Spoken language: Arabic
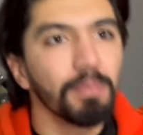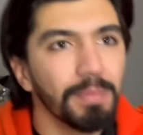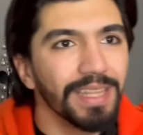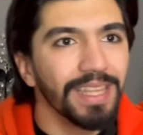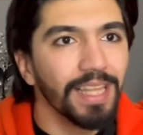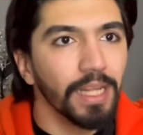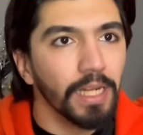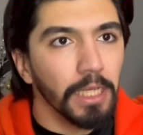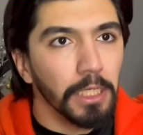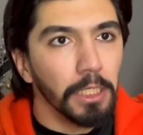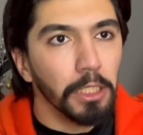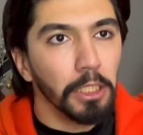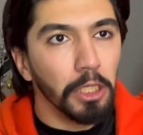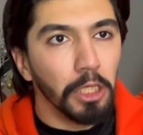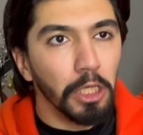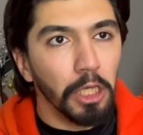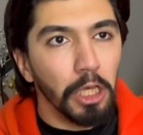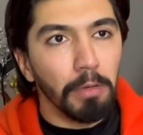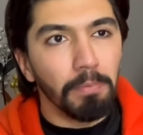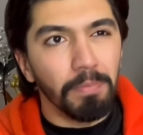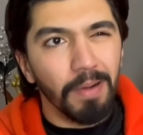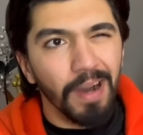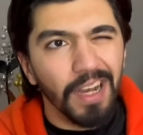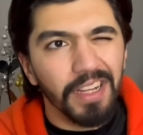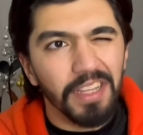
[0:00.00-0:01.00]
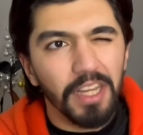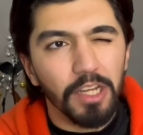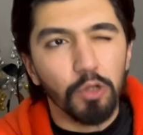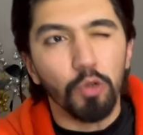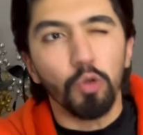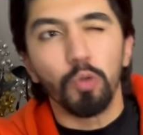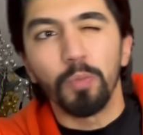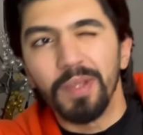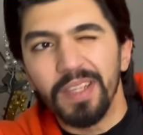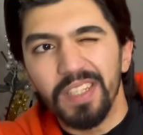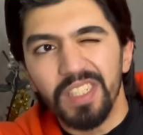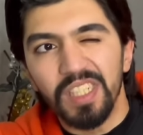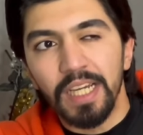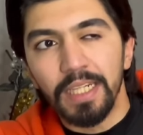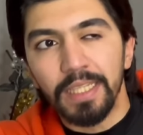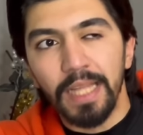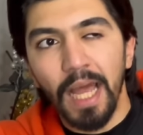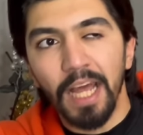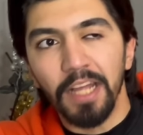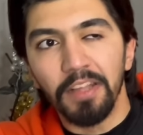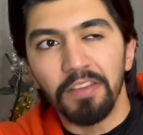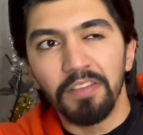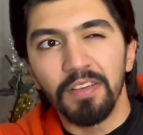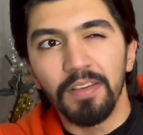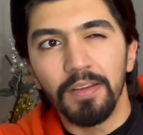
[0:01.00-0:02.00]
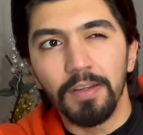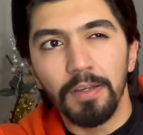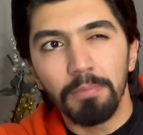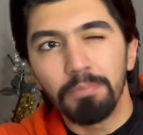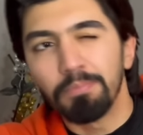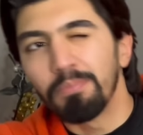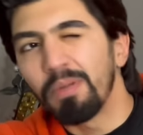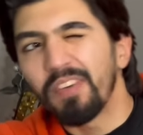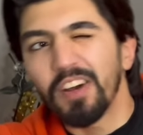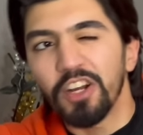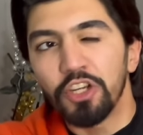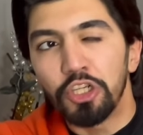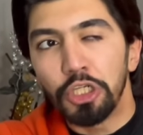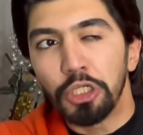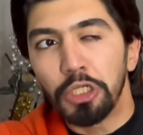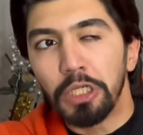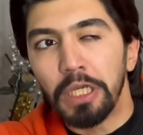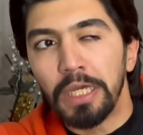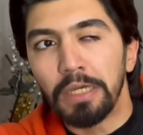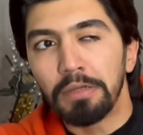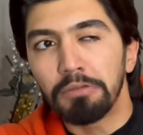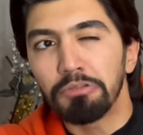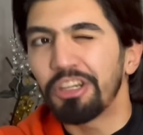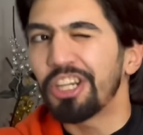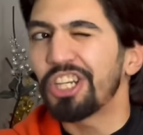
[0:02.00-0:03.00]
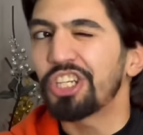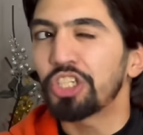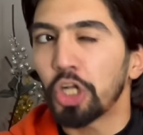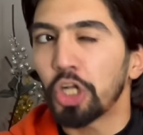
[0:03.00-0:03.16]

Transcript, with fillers: الدنيا باخذك ومنزل تحت بفرجيك اياه ايش